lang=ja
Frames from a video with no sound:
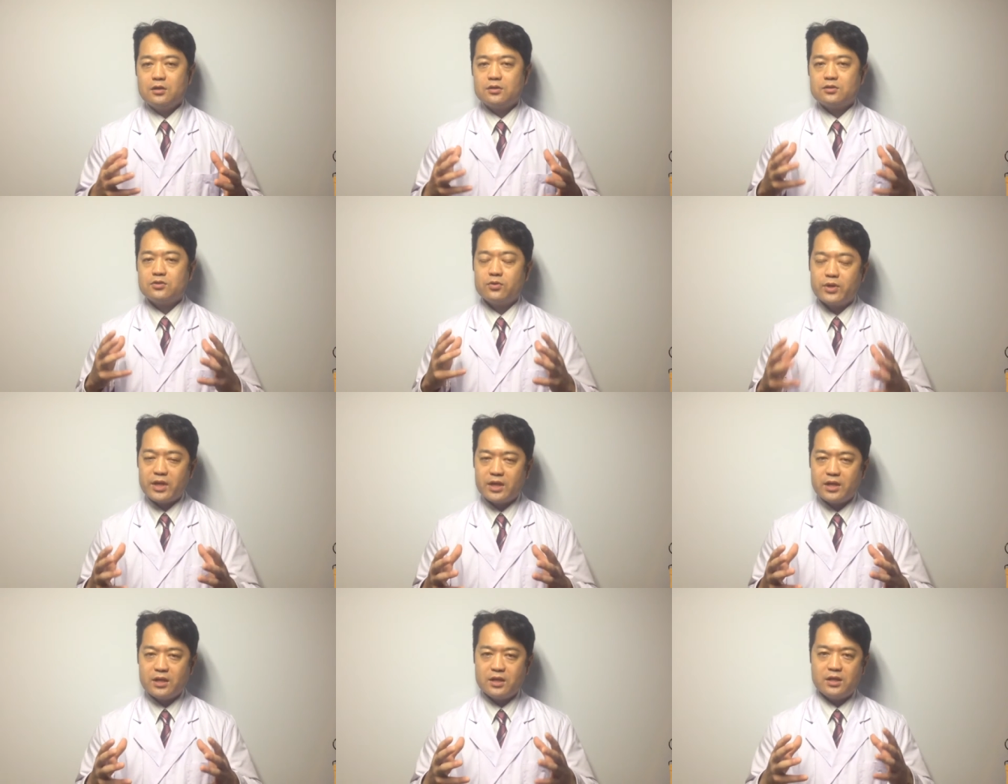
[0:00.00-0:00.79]
そ
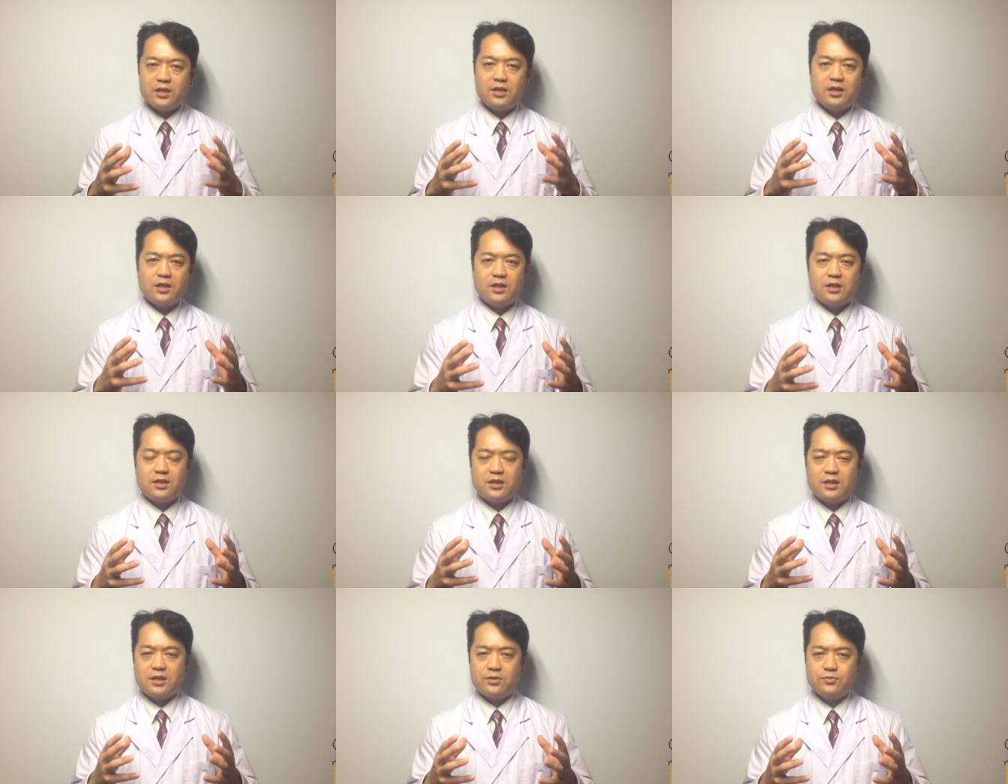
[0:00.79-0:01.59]
れに
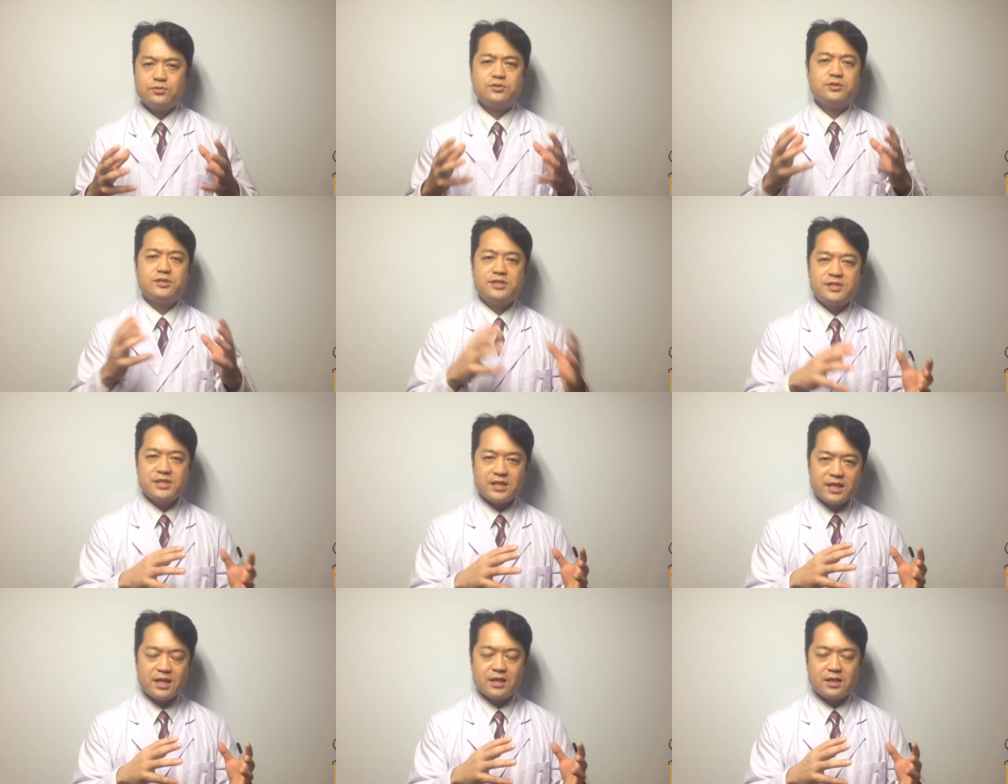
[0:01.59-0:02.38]
付随し
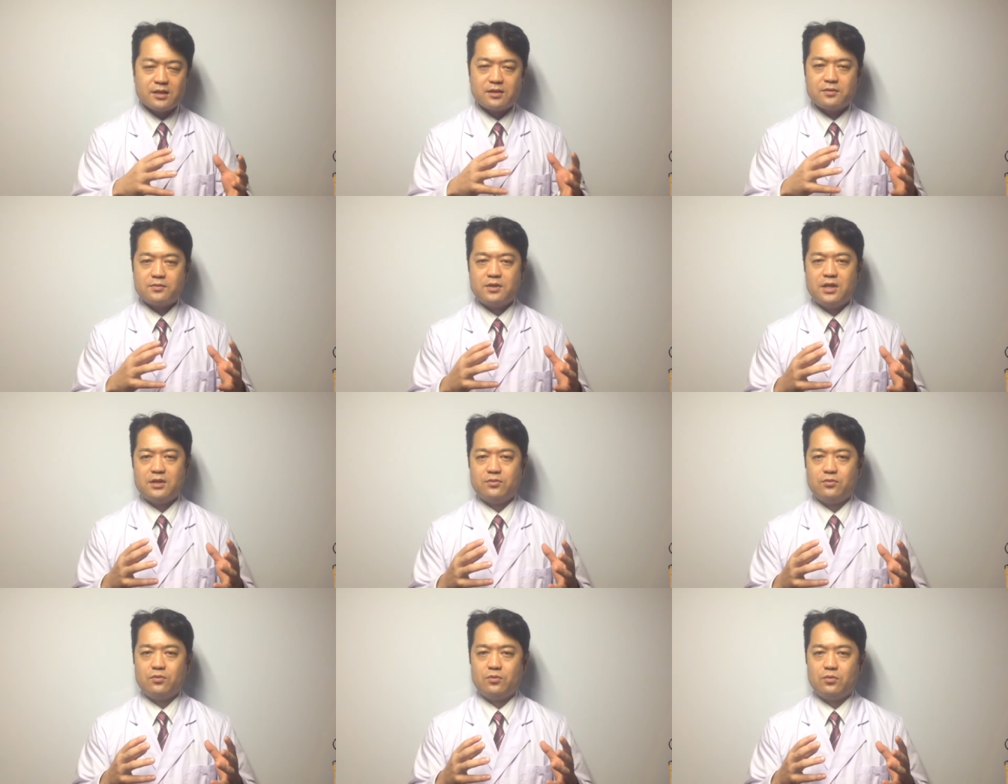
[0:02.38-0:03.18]
たね、あ
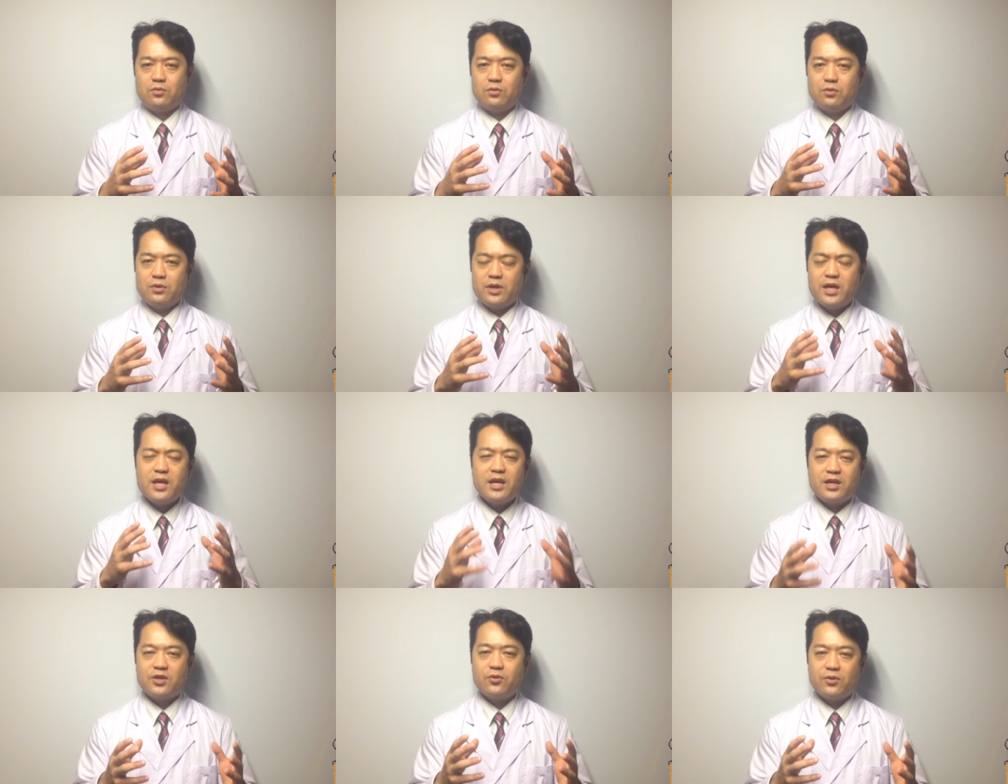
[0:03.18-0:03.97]
の、
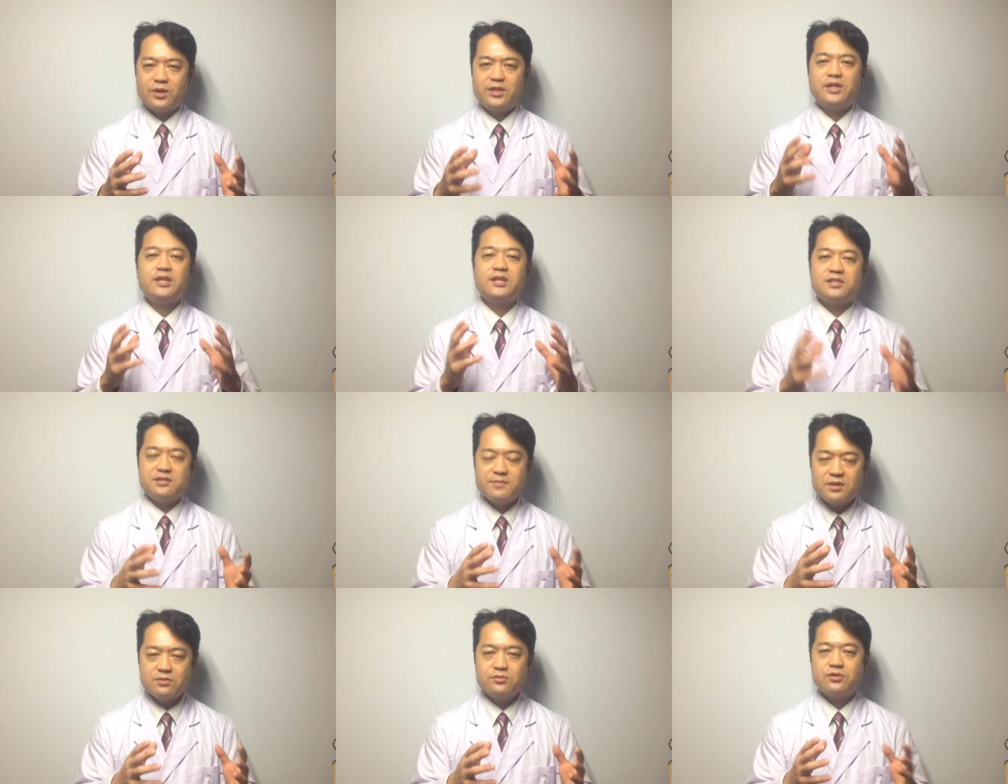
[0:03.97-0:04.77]
影響が出てし
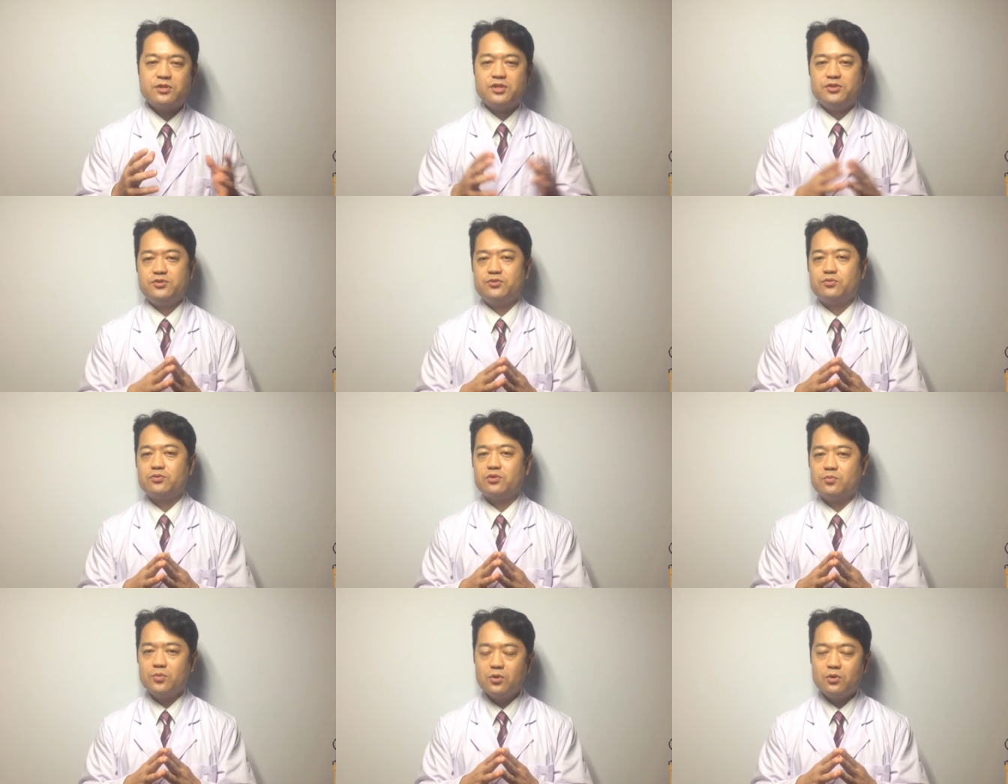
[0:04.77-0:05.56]
まうっていうこ
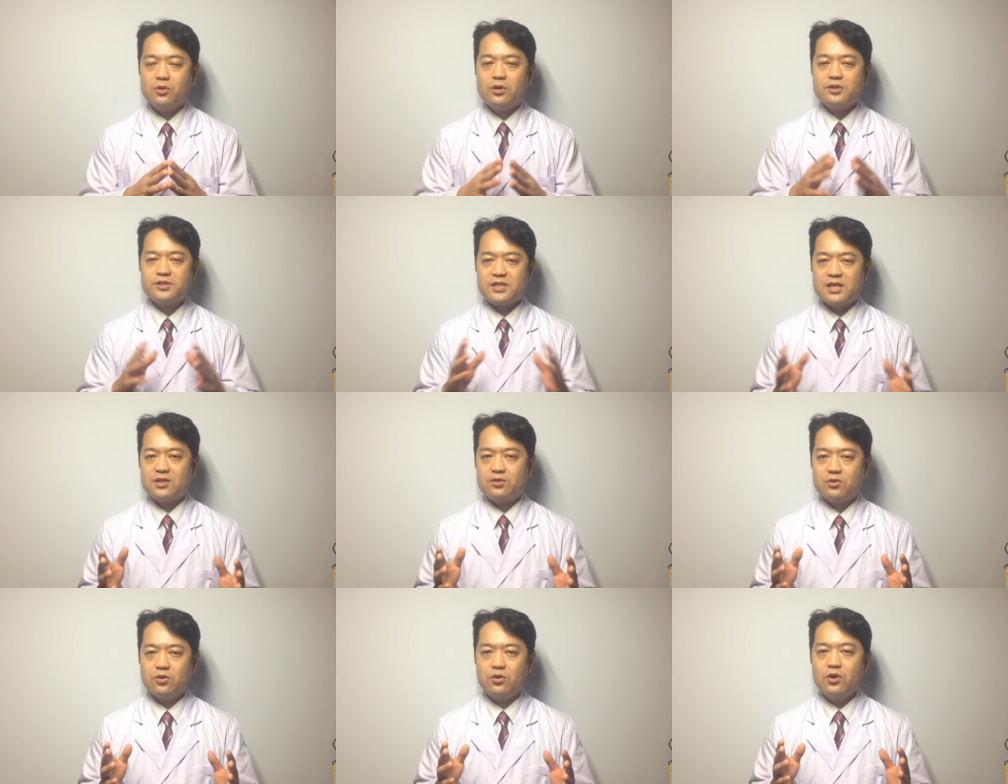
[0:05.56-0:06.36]
とも、ちゃん
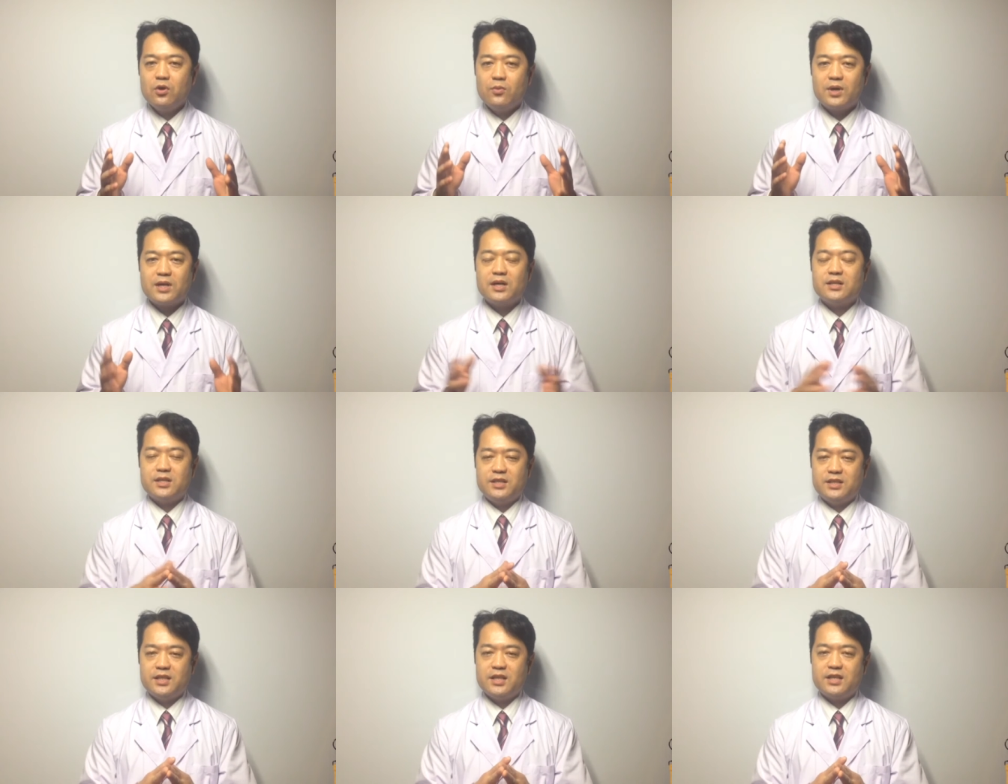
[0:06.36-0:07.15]
と分かって
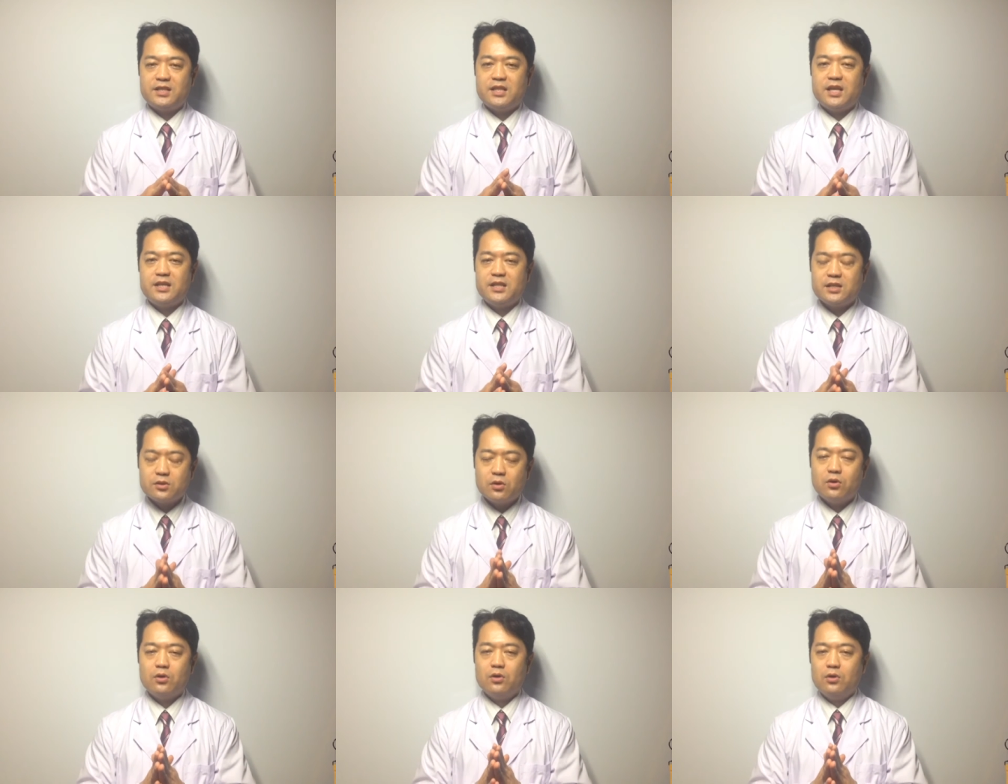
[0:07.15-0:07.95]
いただきたいな
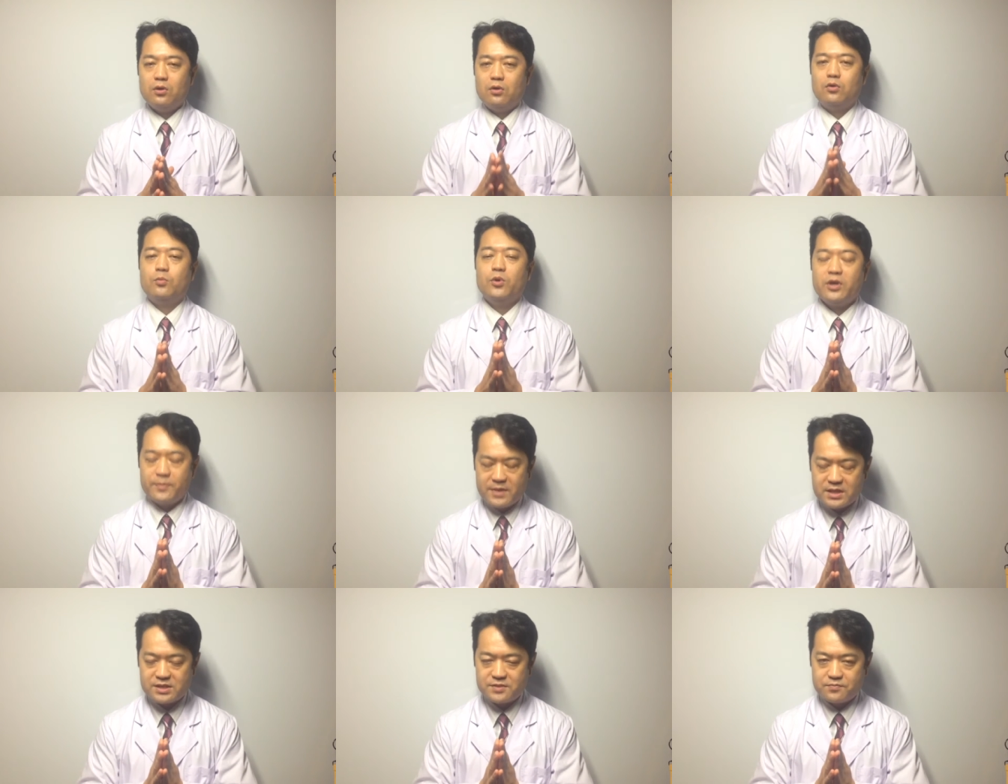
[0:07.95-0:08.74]
と思い
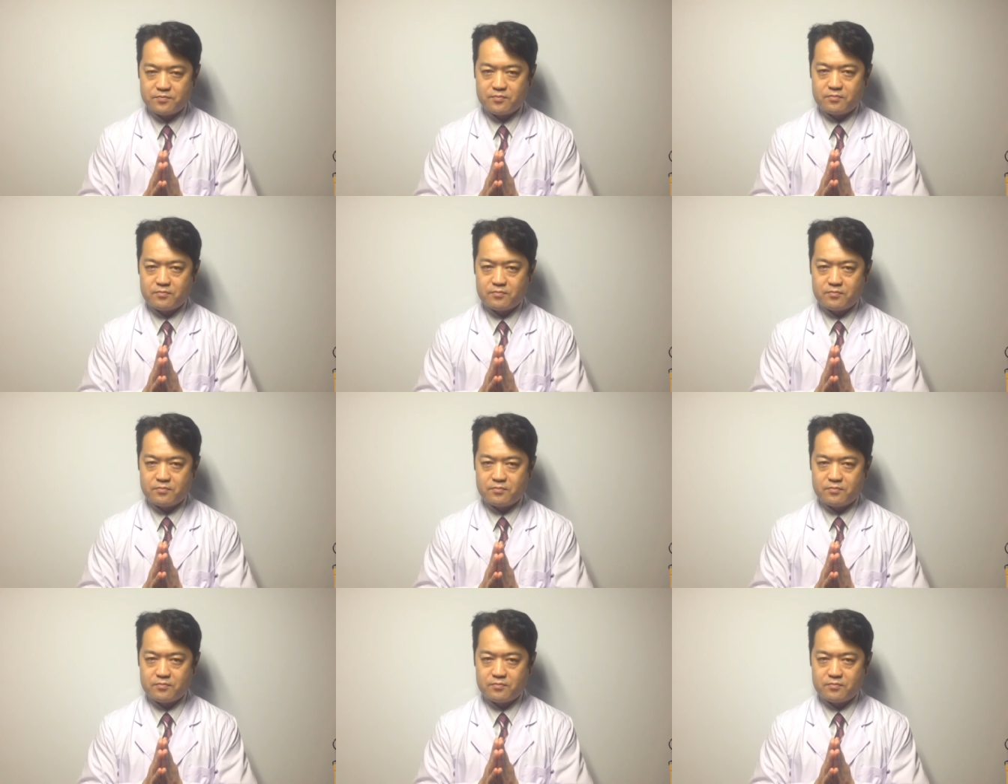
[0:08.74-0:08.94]
ます。